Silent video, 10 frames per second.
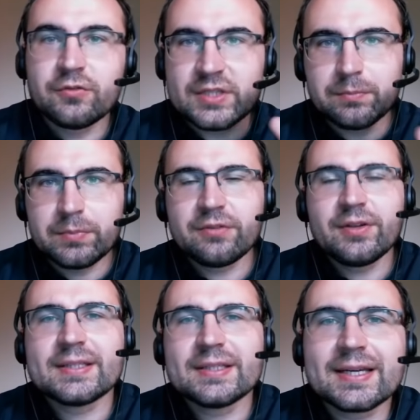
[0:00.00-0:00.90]
Всем
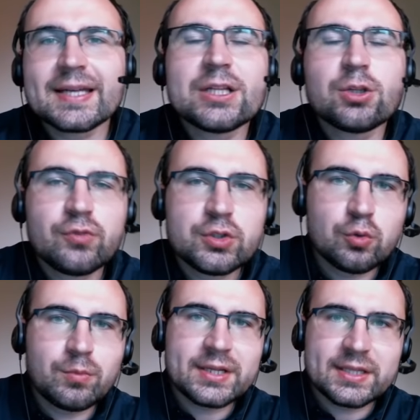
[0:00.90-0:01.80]
привет, это канал о
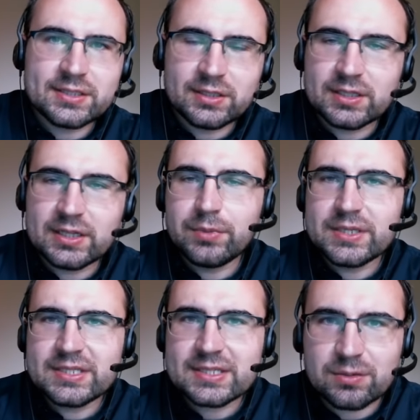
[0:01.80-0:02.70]
видеомаркетинге для
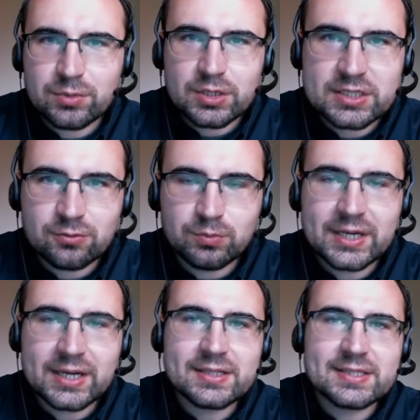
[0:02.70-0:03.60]
бизнеса, меня зовут
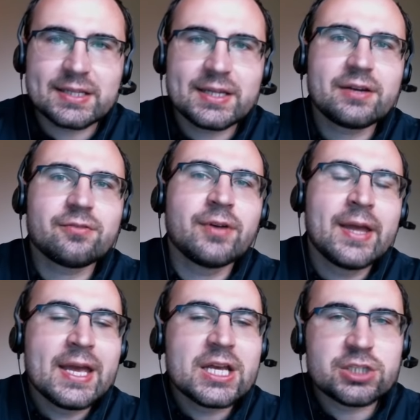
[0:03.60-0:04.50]
Михаил Салаев.
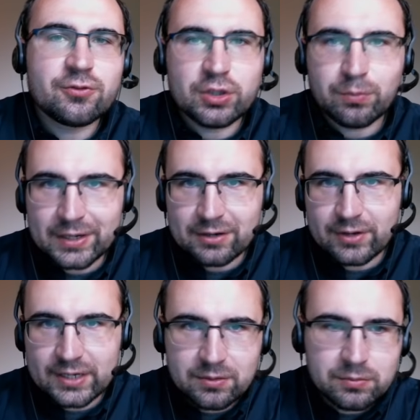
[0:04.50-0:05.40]
Сегодня
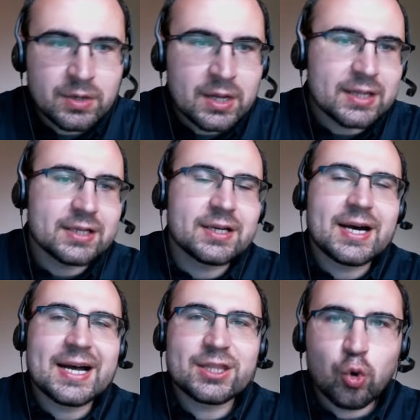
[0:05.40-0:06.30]
поговорим э,
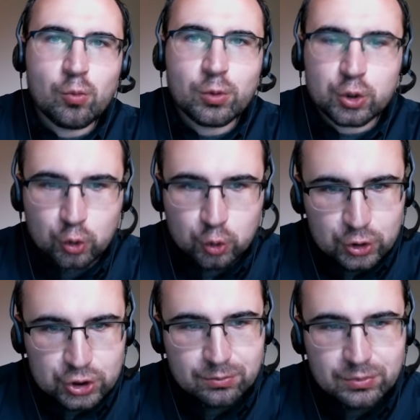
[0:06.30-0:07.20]
о том, кто
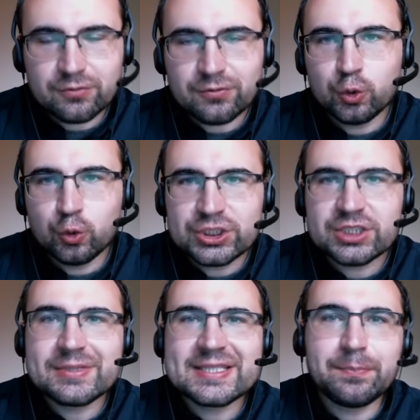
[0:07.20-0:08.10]
должен быть
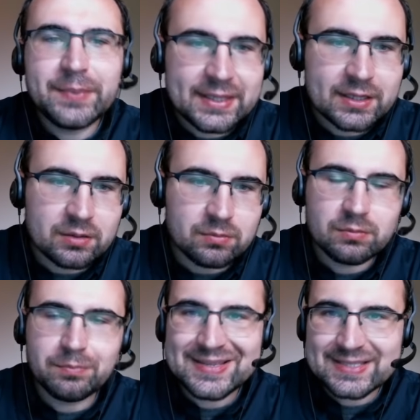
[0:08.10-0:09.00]
ведущим и спикером
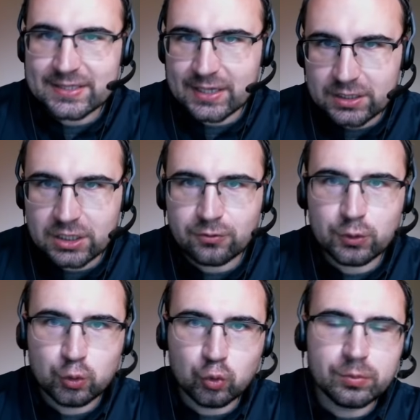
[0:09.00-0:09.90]
бизнес-канала в
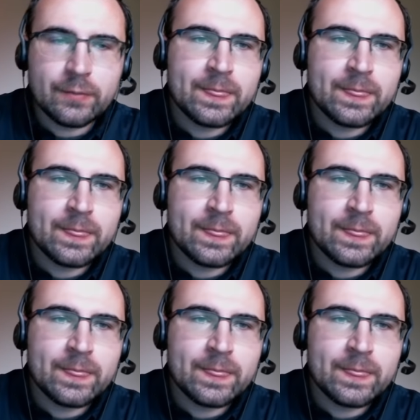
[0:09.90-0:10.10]
YouTube.